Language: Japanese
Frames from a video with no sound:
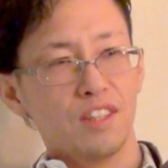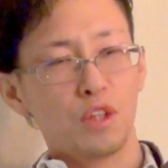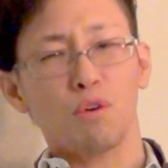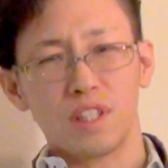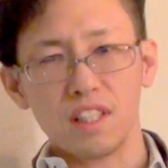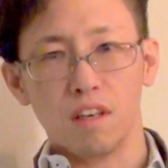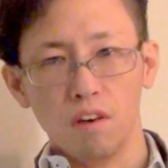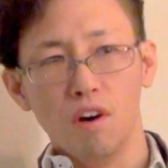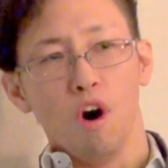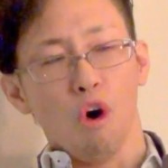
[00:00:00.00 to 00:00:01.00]
正直だ
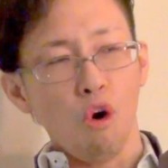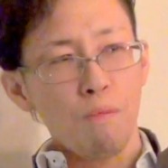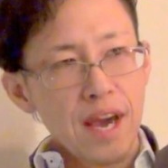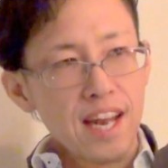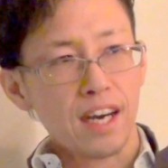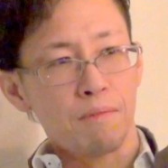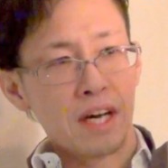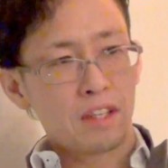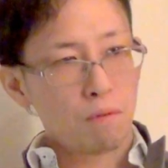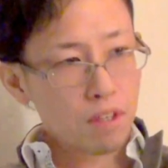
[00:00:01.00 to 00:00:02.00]
よ、おめえらが
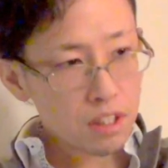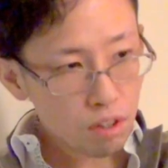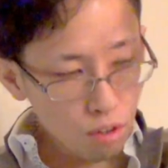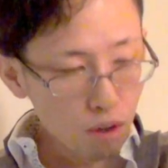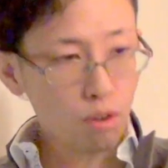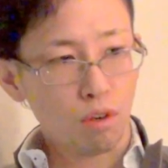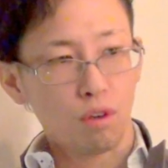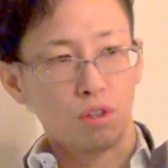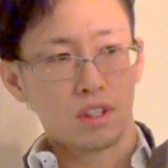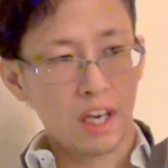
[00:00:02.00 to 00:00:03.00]
まともにその子の
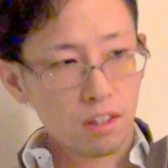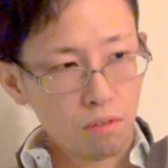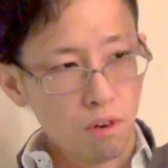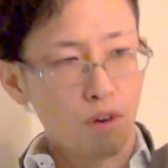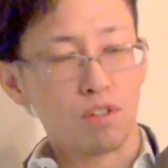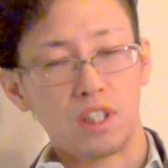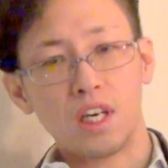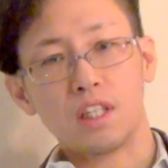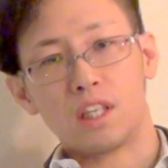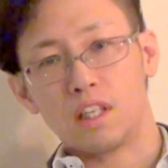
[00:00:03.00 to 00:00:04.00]
ことちゃんとフォローしな
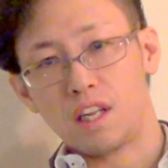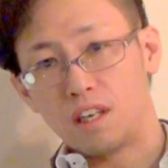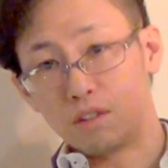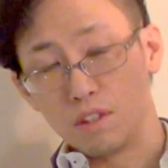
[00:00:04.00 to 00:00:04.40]
かったんだから、